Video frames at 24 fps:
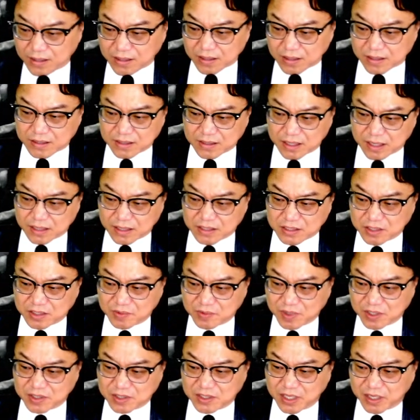자, 지금
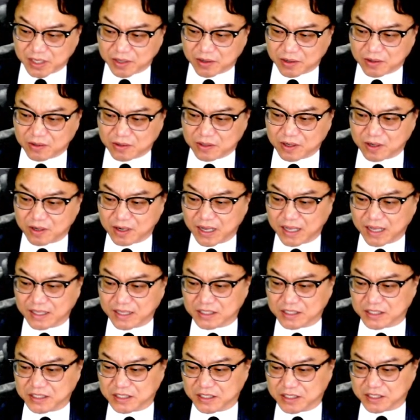현재
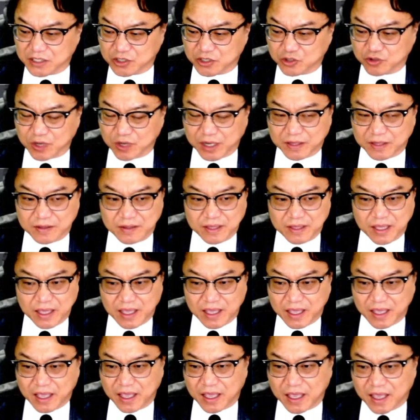여러가지 이슈가
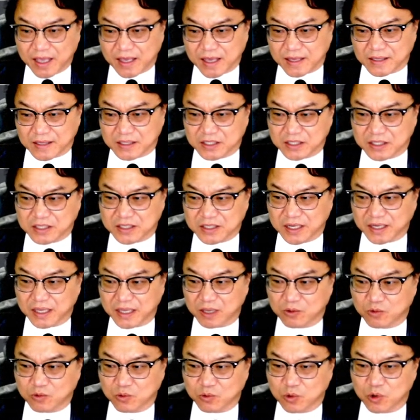있는데 시장의
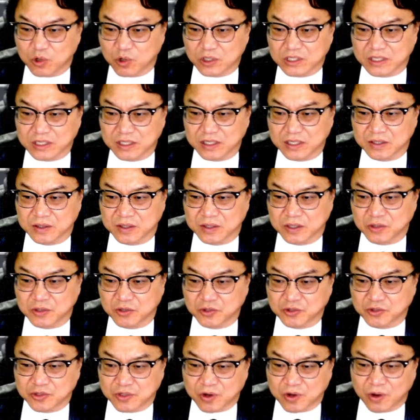우호적인
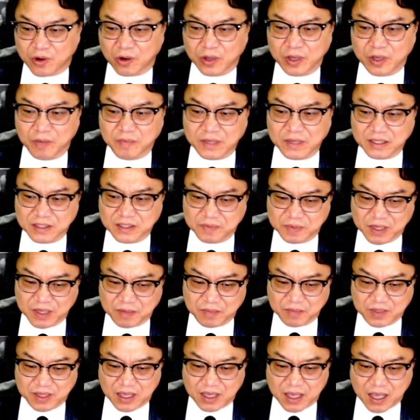이슈는 거의 없다시피
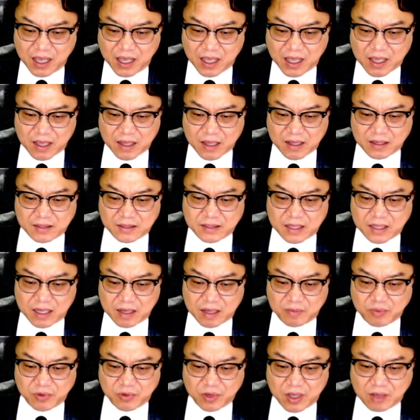합니다. 자,
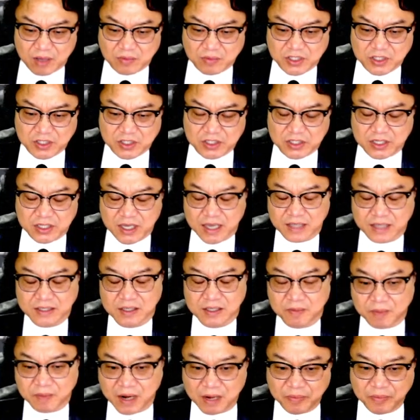에프 오 엠 씨에서
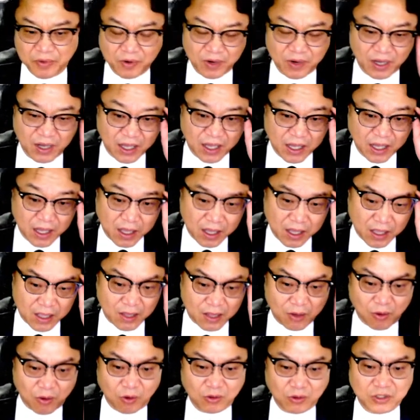발표가
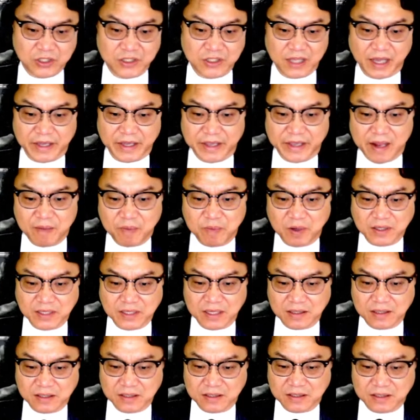혹시나 일
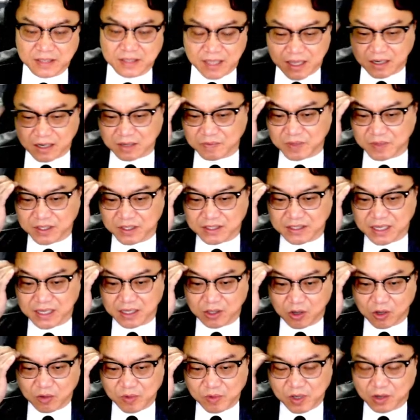퍼센트대 금리 인상
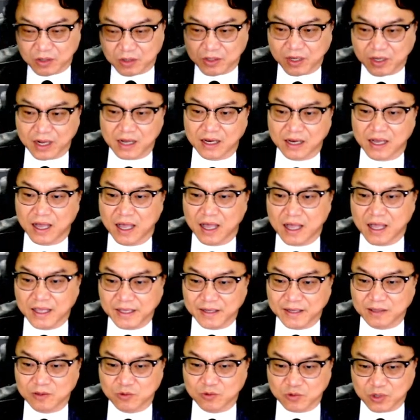나오면 어떡할까
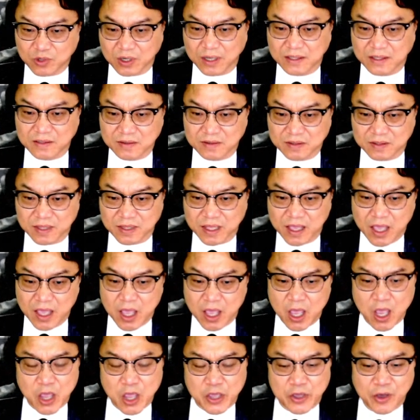이런 우려가 있었는데
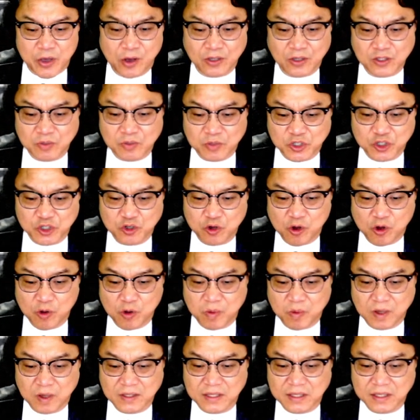영 점 칠오
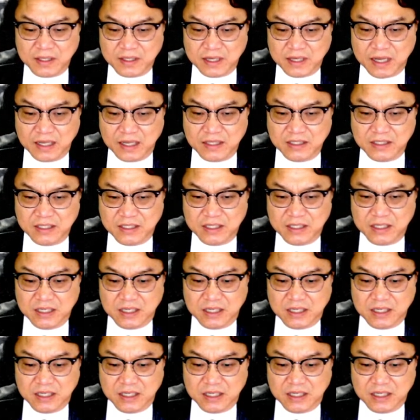퍼센트까지